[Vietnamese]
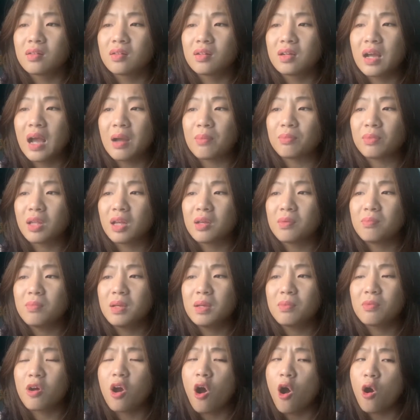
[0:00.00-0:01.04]
cảm thấy
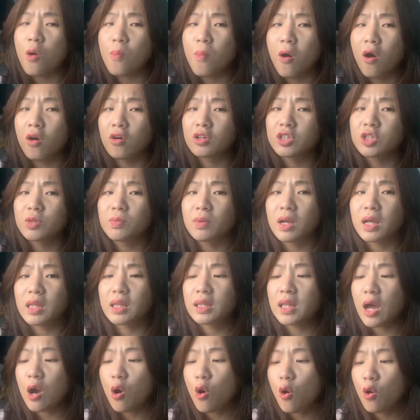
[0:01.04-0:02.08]
bị gò bó trong cái
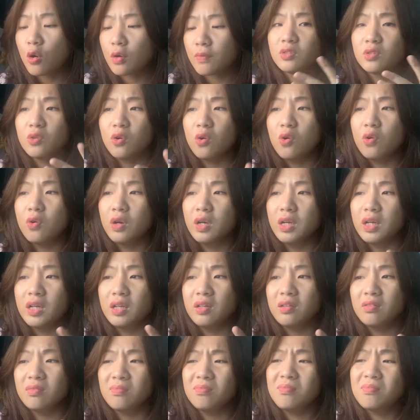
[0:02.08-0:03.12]
xã hội cô
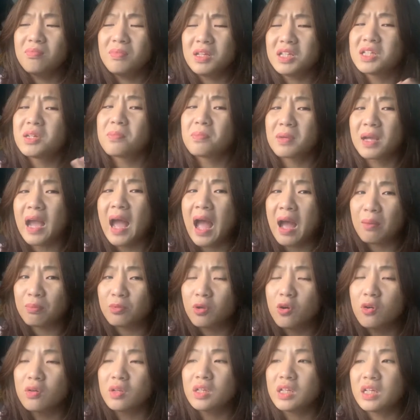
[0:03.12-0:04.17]
ấy bị trầm cảm
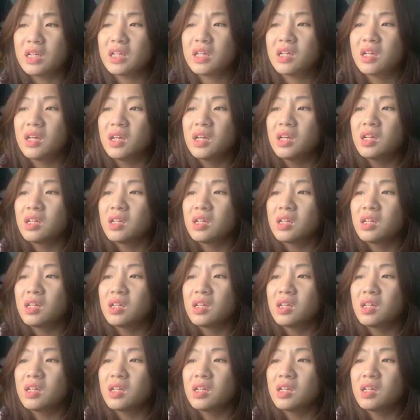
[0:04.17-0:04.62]
thôi thì